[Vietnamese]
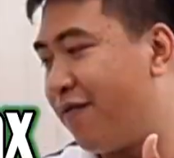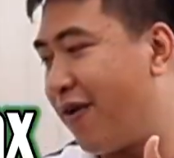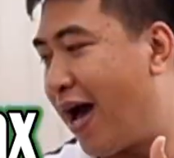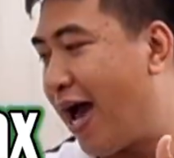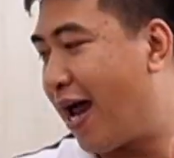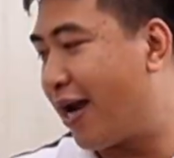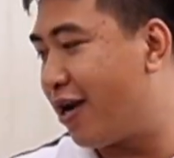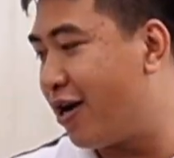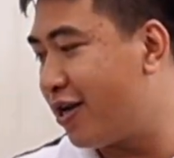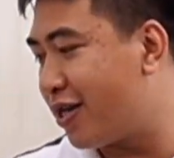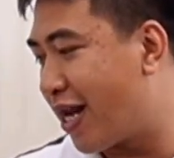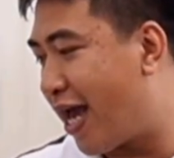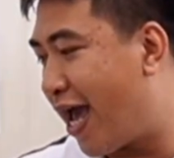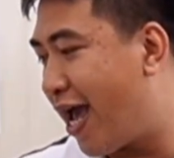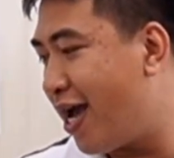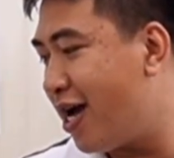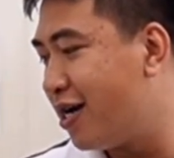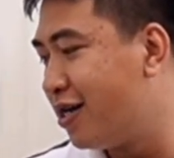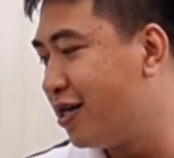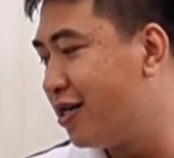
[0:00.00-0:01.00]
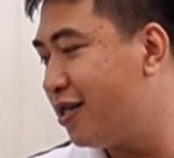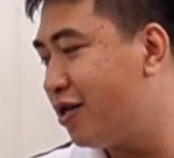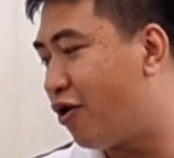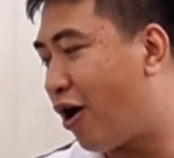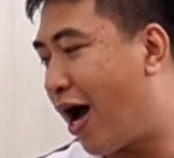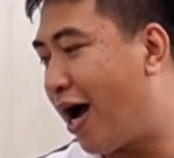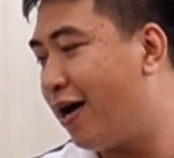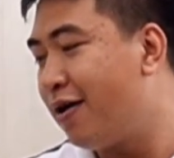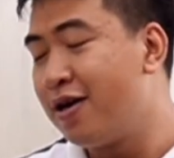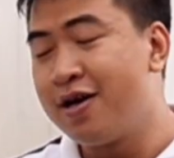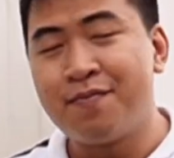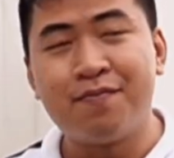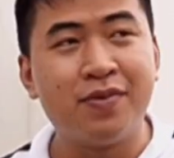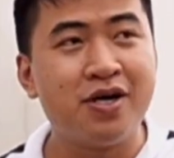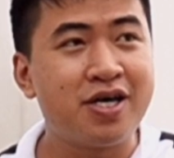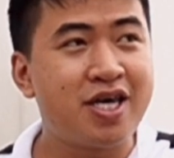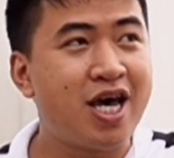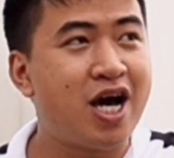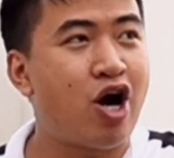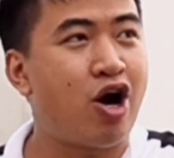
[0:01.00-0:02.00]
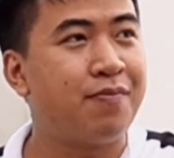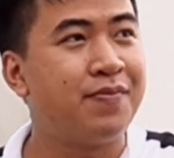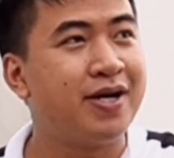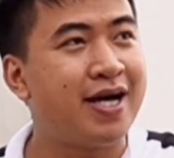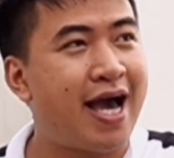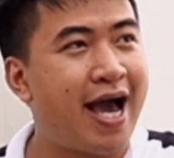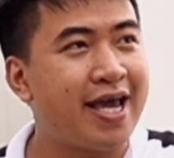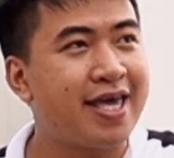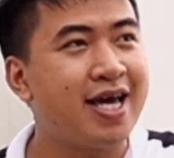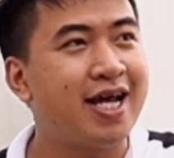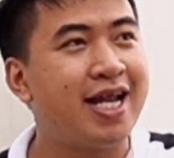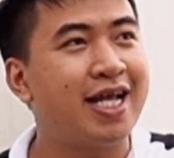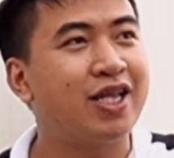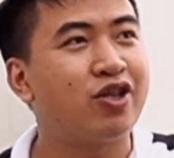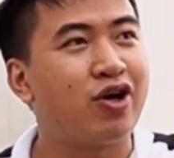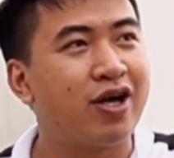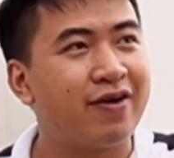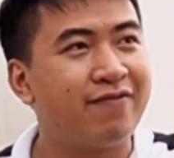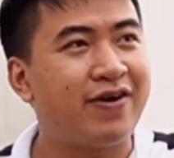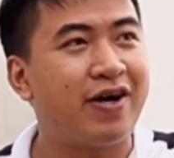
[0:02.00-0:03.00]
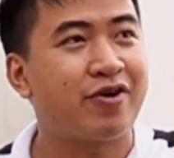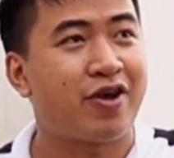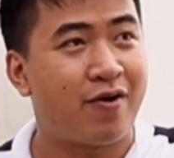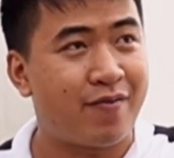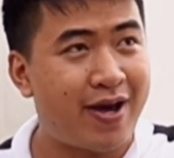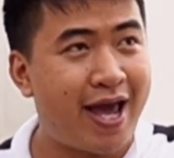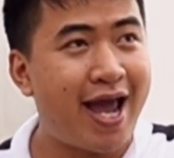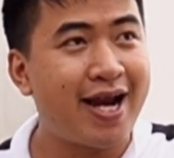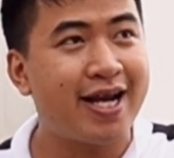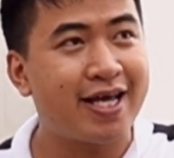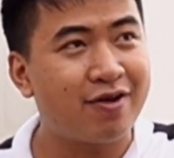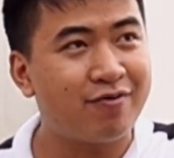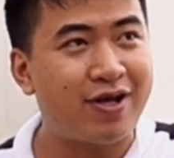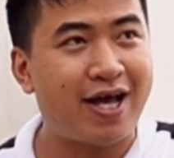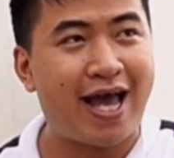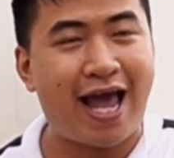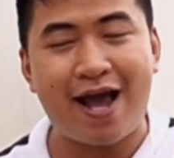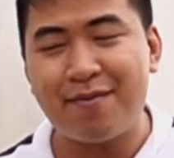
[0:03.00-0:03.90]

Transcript: Và nó để hướng khoảng mười giờ hoặc mười hai giờ để tùy vào giọng hát để chúng ta